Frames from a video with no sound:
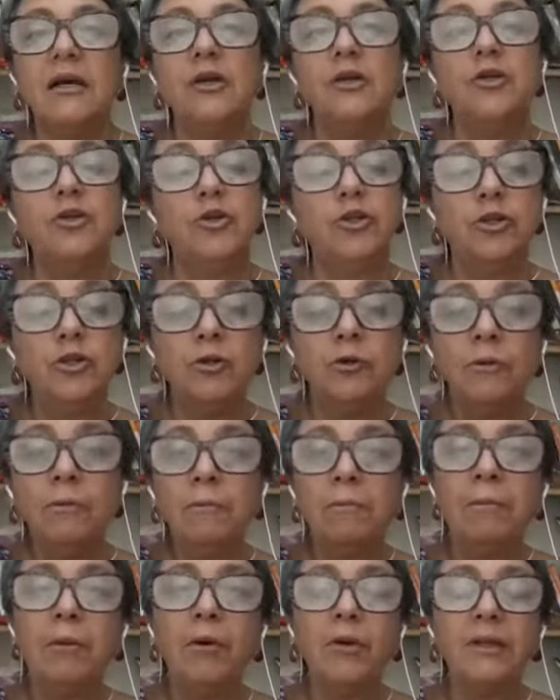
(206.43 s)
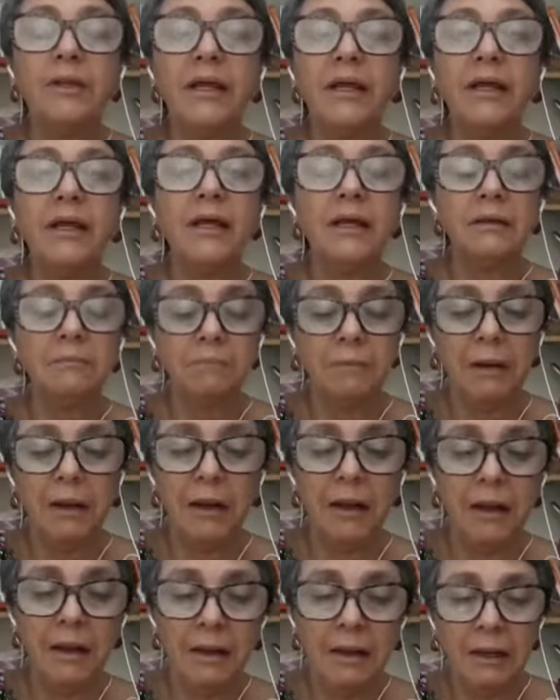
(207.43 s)
de um poder
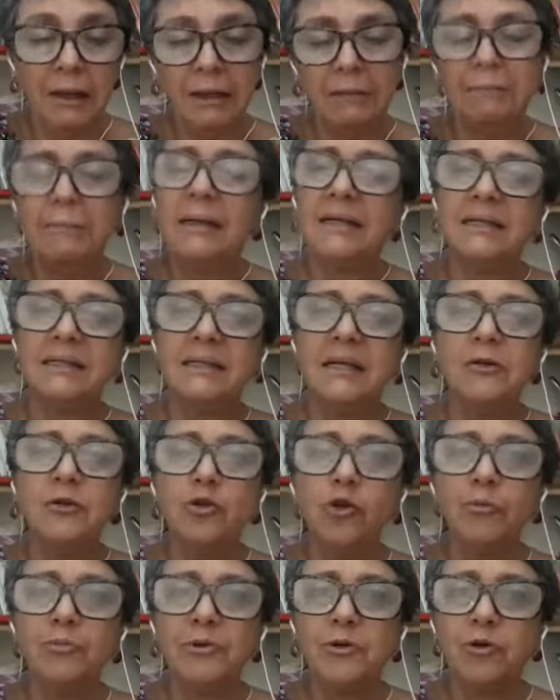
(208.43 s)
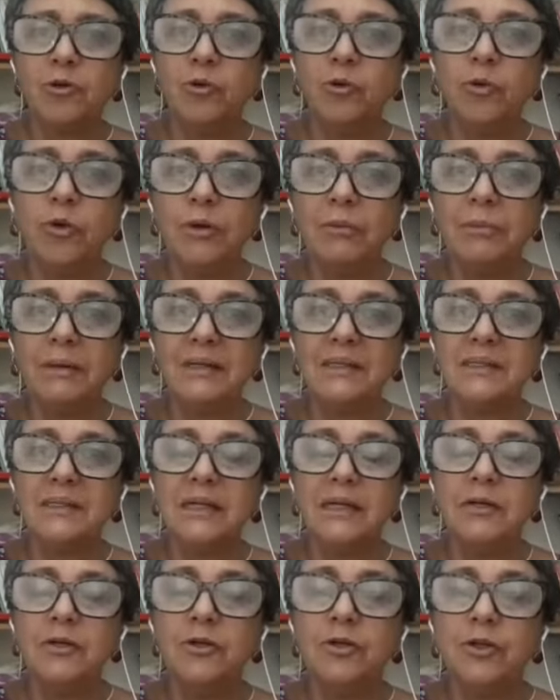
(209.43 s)
é, bastante obscuro e
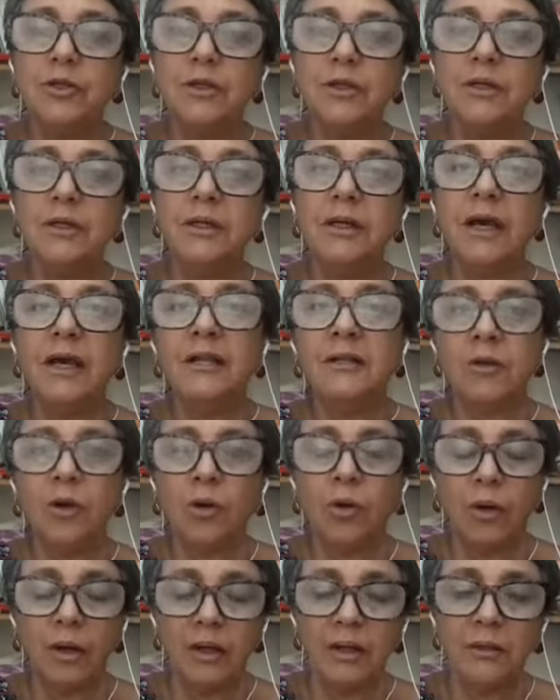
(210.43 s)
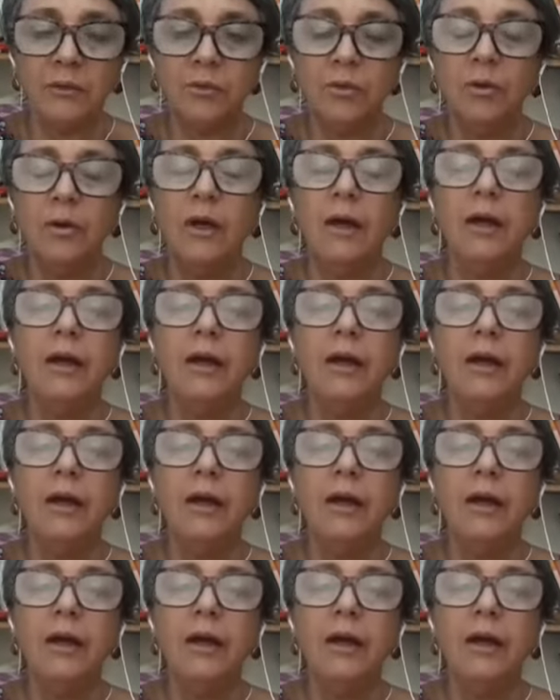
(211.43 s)
bastante retrógrado